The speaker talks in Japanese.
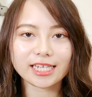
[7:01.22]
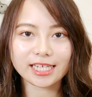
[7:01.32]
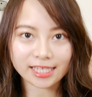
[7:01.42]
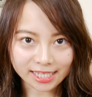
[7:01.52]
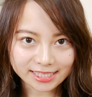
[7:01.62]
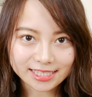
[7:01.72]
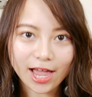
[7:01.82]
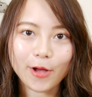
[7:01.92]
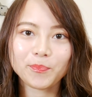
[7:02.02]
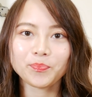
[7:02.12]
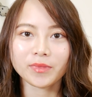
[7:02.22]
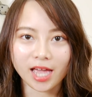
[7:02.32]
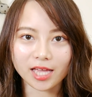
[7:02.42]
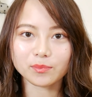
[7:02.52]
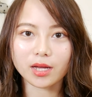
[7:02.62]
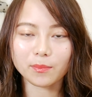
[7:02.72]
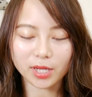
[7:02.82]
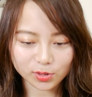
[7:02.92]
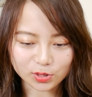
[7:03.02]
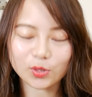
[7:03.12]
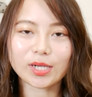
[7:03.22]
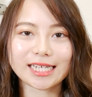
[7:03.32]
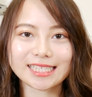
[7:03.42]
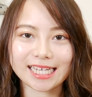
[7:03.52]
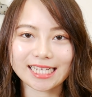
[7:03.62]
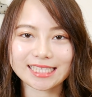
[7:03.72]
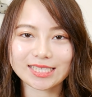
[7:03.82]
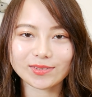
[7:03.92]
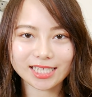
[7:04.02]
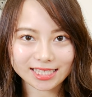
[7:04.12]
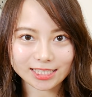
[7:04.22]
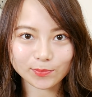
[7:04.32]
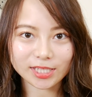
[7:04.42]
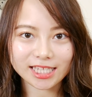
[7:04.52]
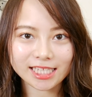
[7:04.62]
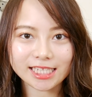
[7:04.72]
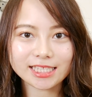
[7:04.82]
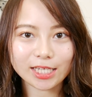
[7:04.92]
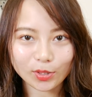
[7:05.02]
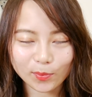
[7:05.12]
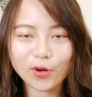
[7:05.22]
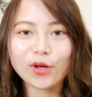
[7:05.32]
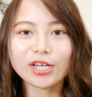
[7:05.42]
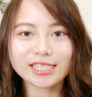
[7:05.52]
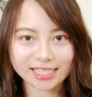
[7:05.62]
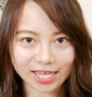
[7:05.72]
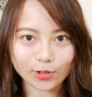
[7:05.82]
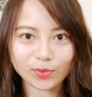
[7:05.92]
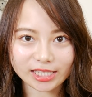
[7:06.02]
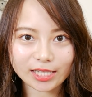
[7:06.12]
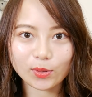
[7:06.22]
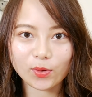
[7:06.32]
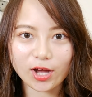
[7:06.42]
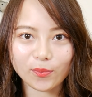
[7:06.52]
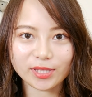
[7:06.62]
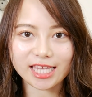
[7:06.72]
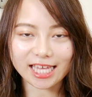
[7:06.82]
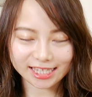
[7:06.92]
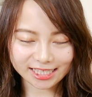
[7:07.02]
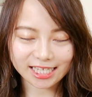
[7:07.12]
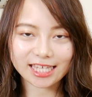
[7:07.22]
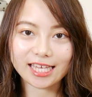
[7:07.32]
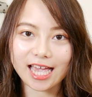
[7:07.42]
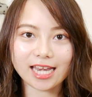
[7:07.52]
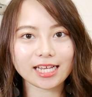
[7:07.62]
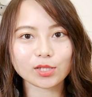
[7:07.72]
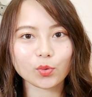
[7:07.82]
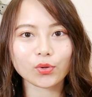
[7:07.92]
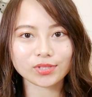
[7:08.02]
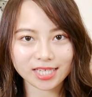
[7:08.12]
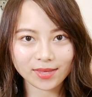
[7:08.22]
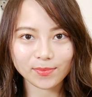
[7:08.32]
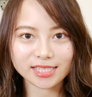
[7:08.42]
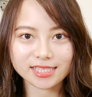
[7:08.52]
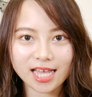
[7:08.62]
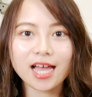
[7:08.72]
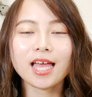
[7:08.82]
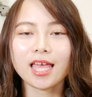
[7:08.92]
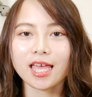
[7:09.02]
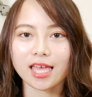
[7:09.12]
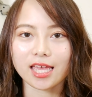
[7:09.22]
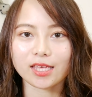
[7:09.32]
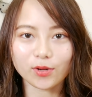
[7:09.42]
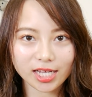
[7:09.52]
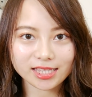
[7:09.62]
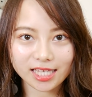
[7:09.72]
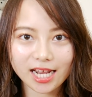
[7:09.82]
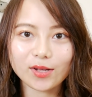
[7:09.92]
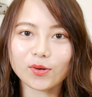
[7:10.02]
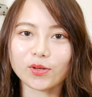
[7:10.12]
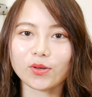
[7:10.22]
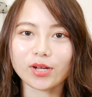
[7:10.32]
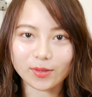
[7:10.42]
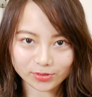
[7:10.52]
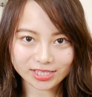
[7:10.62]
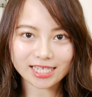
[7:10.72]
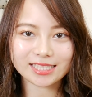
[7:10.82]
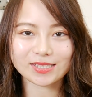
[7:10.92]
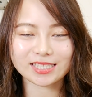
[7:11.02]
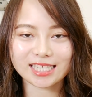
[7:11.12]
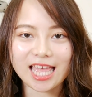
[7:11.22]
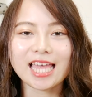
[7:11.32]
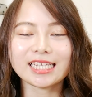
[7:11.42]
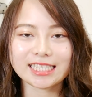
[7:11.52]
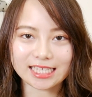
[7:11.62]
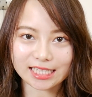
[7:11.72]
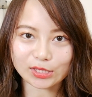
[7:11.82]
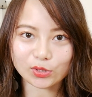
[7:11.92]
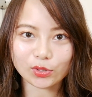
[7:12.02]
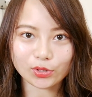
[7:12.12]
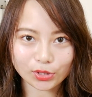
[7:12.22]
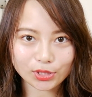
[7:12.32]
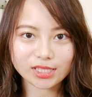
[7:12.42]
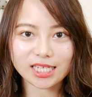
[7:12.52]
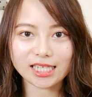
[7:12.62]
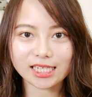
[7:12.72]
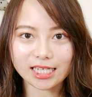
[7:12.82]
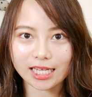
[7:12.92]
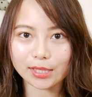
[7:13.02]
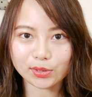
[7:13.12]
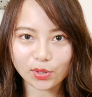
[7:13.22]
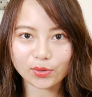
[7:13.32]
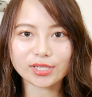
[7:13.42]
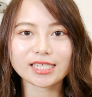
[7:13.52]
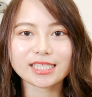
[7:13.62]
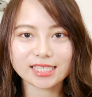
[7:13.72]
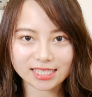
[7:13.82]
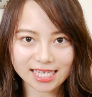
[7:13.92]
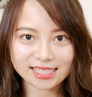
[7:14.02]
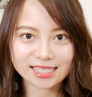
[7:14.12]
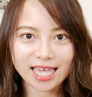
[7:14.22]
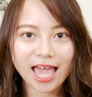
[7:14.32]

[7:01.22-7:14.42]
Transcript: 入りでしたはい、まあ、パッと紹介した感じにはなってしまったんですけども、最後まで動画を見ていただきありがとうございました。えー、よかったら高評価ボタン、そしてチャンネル登録していただけると嬉しいです。